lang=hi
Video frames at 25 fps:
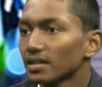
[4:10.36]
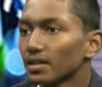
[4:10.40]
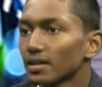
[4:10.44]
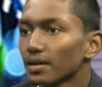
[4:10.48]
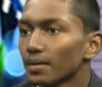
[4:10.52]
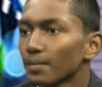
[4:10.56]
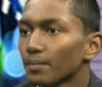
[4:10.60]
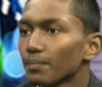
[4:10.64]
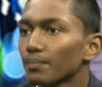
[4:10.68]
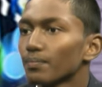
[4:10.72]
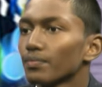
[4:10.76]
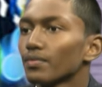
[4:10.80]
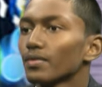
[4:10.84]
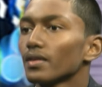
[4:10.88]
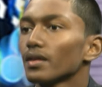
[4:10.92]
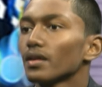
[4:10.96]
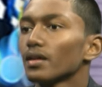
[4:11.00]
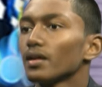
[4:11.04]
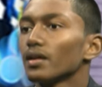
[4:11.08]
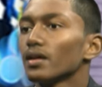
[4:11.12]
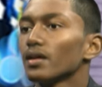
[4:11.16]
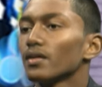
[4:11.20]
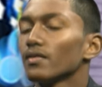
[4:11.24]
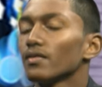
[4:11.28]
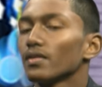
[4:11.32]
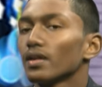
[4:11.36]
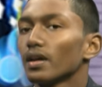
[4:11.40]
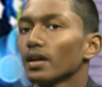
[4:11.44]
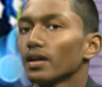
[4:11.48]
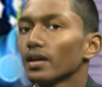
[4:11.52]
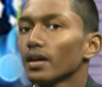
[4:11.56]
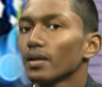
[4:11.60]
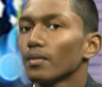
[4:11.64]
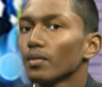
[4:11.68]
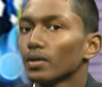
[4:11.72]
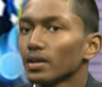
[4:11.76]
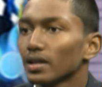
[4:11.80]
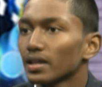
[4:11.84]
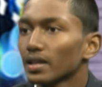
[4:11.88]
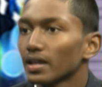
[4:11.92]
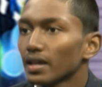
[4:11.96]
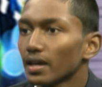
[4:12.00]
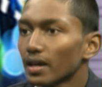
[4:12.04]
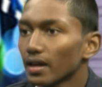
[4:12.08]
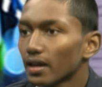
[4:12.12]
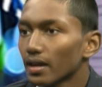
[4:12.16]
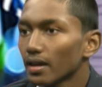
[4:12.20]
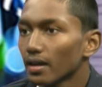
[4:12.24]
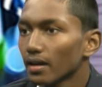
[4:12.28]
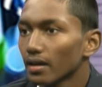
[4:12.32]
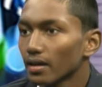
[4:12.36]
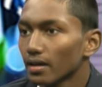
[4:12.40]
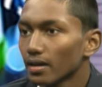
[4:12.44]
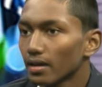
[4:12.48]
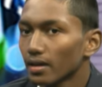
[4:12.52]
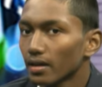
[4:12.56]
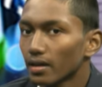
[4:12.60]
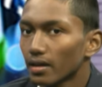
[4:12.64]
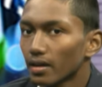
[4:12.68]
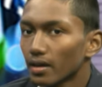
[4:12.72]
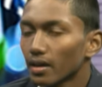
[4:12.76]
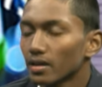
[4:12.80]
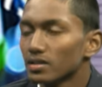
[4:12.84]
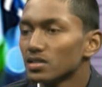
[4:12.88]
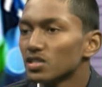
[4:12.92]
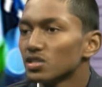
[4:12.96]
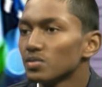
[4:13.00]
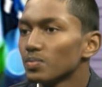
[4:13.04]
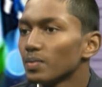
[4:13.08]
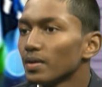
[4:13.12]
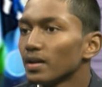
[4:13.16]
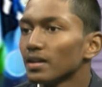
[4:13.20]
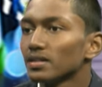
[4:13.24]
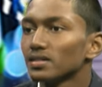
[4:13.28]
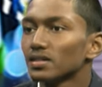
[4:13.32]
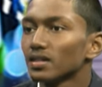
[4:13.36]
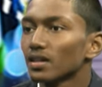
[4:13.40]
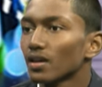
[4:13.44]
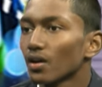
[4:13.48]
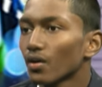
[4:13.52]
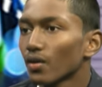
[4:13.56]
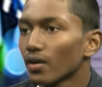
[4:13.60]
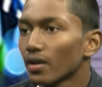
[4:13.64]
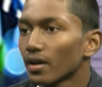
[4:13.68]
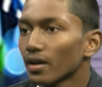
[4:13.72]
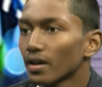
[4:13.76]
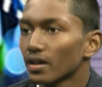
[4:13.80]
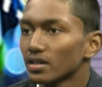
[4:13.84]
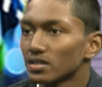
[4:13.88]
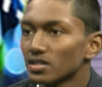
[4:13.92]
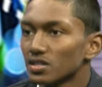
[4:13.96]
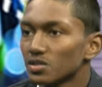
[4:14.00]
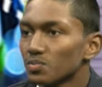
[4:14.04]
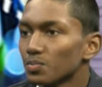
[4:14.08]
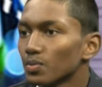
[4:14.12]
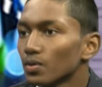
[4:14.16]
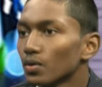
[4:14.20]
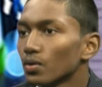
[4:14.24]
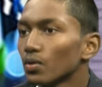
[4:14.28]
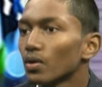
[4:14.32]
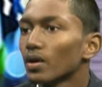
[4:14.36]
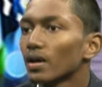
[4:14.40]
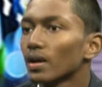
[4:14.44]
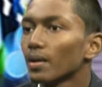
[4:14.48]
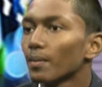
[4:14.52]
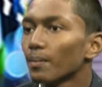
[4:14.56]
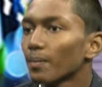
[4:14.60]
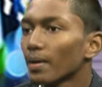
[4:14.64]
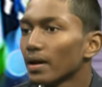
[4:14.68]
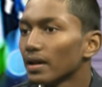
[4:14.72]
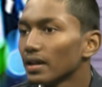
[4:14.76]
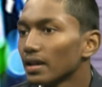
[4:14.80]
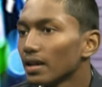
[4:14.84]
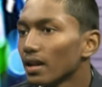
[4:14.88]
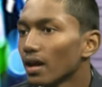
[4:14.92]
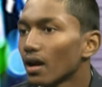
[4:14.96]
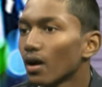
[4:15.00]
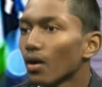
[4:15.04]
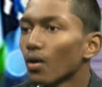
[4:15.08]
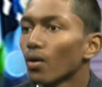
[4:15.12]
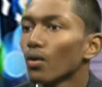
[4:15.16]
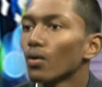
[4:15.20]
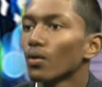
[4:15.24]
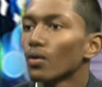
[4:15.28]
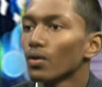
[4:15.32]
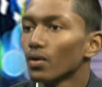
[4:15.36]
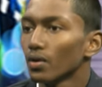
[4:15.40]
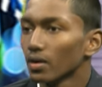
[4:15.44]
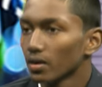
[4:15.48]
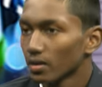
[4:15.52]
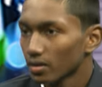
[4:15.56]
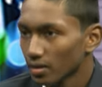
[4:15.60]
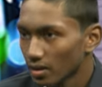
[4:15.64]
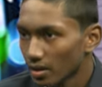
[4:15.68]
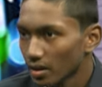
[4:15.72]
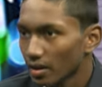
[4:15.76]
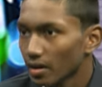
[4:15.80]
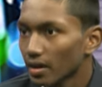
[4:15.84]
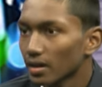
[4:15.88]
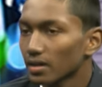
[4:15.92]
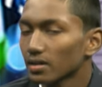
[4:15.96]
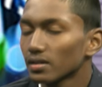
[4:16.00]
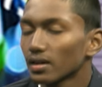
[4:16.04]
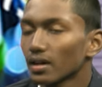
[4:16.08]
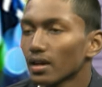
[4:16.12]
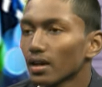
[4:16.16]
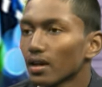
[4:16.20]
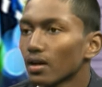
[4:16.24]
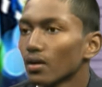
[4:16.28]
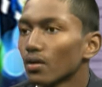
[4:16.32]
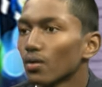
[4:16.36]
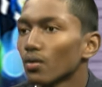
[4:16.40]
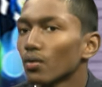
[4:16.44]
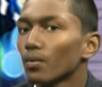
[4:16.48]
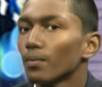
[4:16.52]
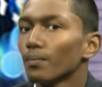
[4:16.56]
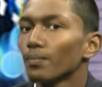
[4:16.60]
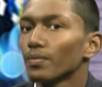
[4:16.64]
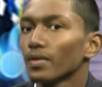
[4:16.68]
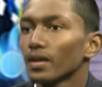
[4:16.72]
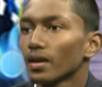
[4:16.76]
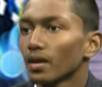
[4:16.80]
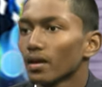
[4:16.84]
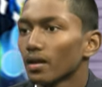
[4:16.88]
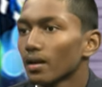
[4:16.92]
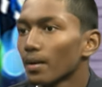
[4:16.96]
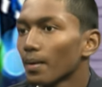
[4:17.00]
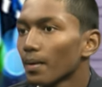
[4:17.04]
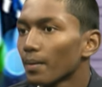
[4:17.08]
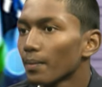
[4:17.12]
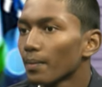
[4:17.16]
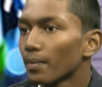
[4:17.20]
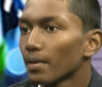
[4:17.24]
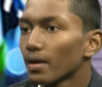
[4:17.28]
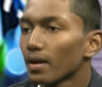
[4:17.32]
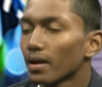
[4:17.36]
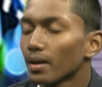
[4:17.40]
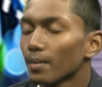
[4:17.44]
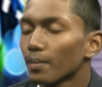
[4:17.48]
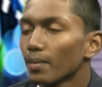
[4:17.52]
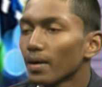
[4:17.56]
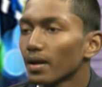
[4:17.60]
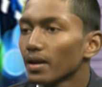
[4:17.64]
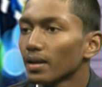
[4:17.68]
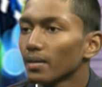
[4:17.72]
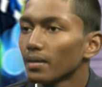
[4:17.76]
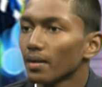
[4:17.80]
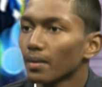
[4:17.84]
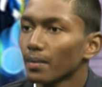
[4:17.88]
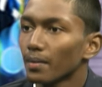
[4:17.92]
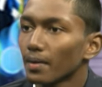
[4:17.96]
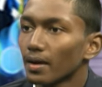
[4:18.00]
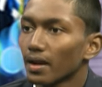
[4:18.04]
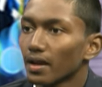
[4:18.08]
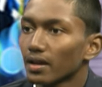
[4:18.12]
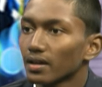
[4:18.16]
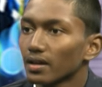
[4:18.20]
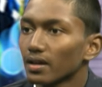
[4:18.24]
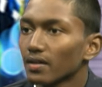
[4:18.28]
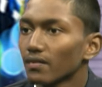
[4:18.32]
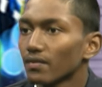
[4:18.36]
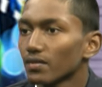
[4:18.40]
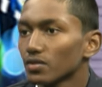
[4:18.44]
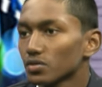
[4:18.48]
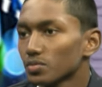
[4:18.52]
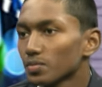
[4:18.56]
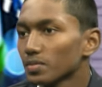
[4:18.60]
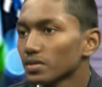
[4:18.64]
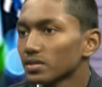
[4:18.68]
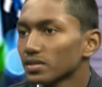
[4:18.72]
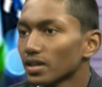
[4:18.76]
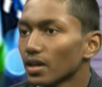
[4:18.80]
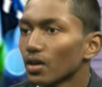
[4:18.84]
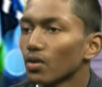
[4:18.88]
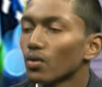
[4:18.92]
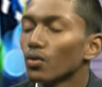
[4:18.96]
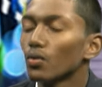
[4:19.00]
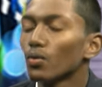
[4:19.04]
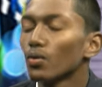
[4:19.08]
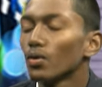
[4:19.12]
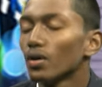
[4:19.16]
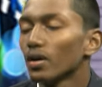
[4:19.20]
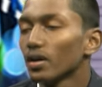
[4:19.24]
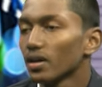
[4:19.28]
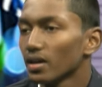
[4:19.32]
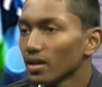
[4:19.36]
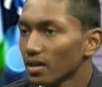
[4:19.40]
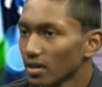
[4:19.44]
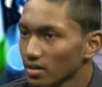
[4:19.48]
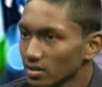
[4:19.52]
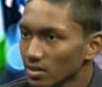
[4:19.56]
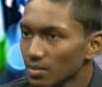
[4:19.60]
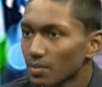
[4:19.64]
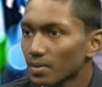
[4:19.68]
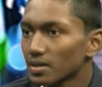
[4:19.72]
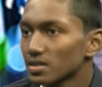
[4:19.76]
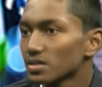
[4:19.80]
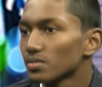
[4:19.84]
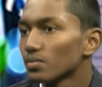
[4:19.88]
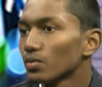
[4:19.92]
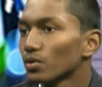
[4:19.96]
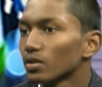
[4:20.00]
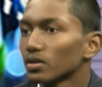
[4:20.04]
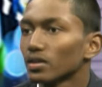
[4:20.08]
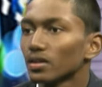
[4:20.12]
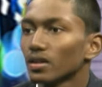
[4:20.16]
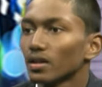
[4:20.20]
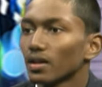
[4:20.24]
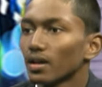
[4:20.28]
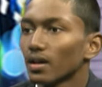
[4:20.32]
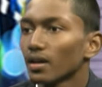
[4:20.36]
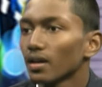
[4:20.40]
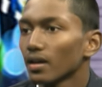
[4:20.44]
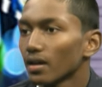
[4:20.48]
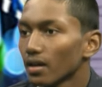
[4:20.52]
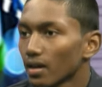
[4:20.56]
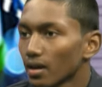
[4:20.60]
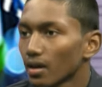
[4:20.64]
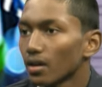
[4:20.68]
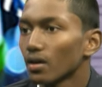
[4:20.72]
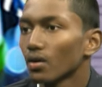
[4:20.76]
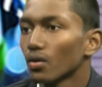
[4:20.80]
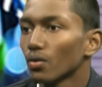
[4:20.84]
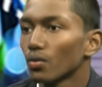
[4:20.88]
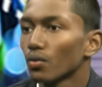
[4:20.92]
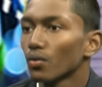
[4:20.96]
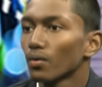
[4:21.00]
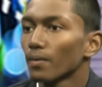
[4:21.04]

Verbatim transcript: थे फिर आके बताते ये ये चीज़ पीने से क्या होएगा ये चीज़ पियो गर्म पानी लगाओ ये ये करो ना गर्म पानी नमक डाल के फिर उसमें सेको ये हम्म। सब माशा बोलते थे कि ये करो